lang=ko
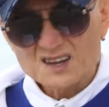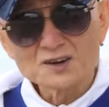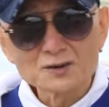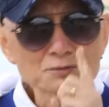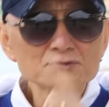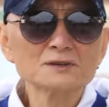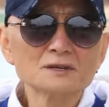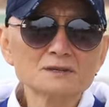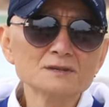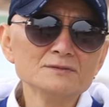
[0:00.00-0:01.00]

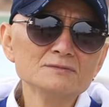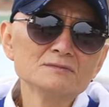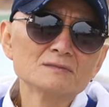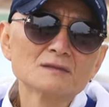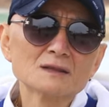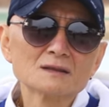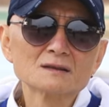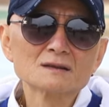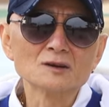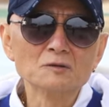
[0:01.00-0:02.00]
여러분들은
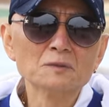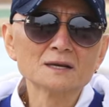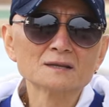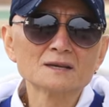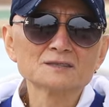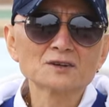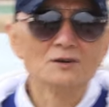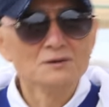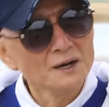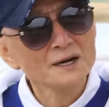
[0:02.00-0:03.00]
경마에 대해서
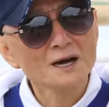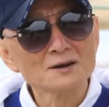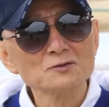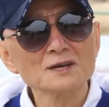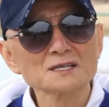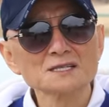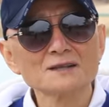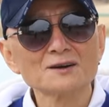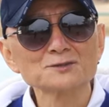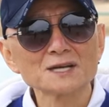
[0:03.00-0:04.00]
얼마나 알고
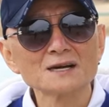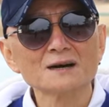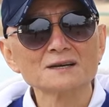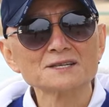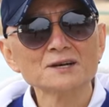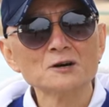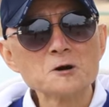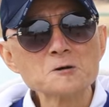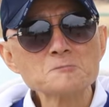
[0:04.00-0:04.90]
계신다고 생각하세요?